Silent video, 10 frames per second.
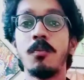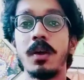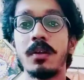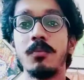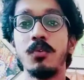
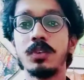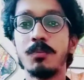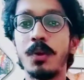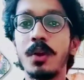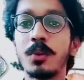पर मोस्ट
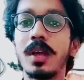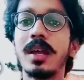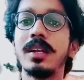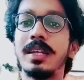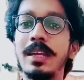इंपॉर्टेंट होता है
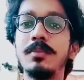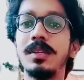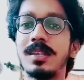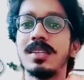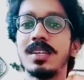कि टीम
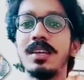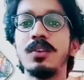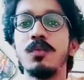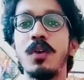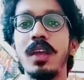जीतना चाहिए
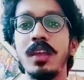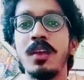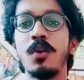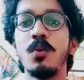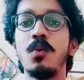तो वही
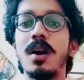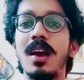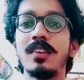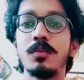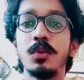हुआ
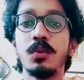लास्ट में